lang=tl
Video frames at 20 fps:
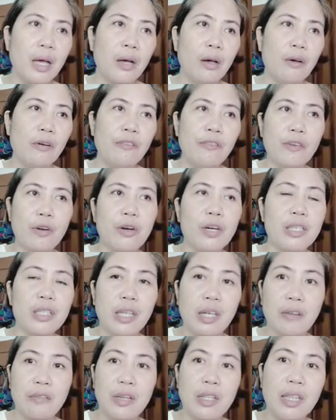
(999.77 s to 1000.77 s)
of course,
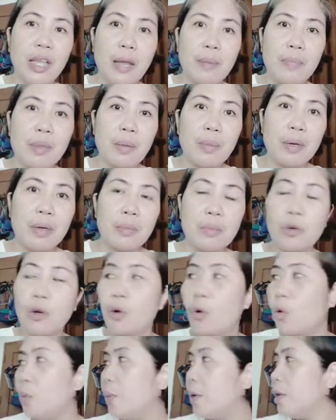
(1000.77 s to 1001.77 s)
every time na
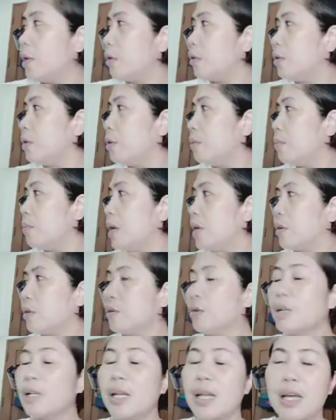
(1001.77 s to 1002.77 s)
mag-open ako ng
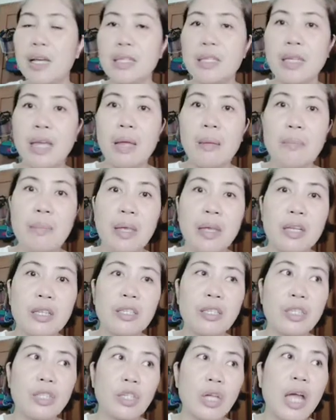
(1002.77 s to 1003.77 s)
bagong class, I make
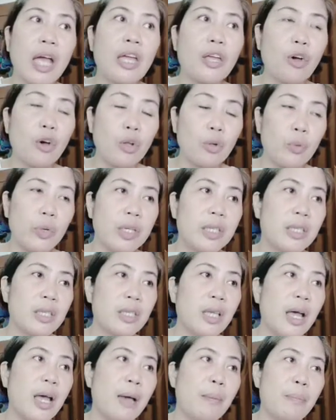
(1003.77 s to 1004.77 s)
I
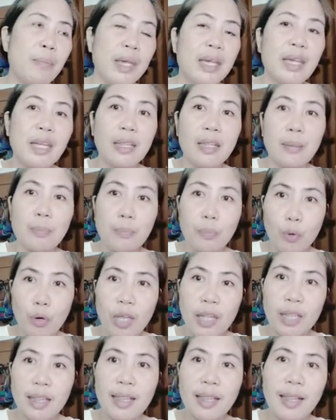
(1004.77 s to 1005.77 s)
always make it a
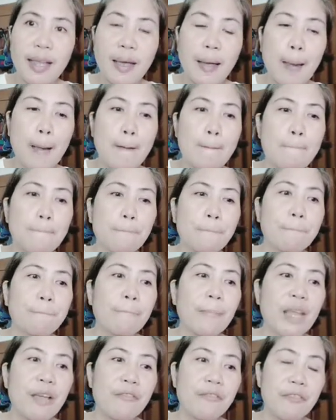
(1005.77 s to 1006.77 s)
point na
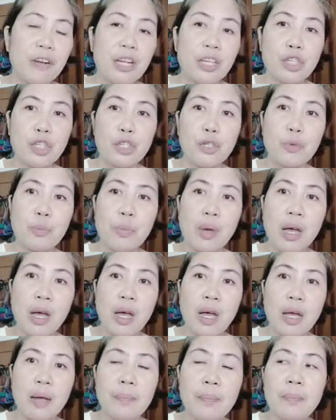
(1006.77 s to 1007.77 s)
fresh yung
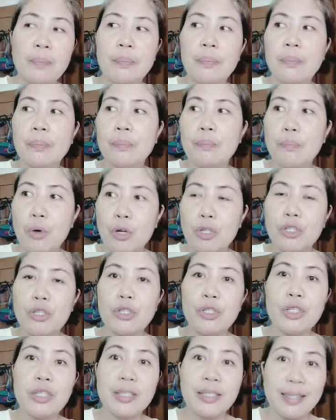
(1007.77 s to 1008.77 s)
mga
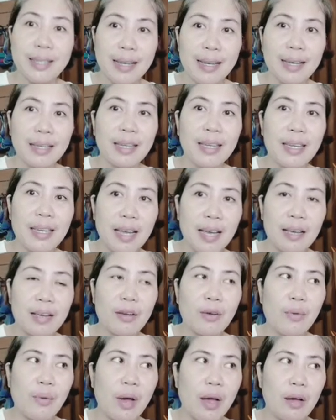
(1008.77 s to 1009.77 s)
modules na
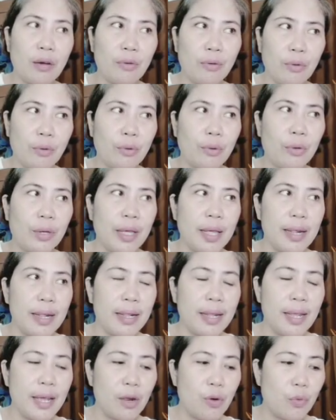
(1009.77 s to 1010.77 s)
ginagawa ko. And
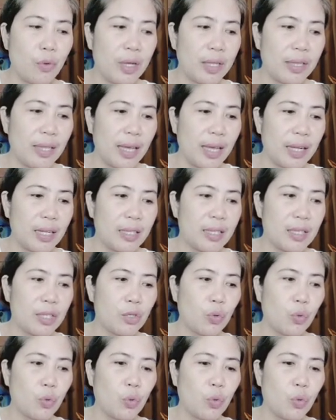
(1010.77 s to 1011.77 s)
then what else? So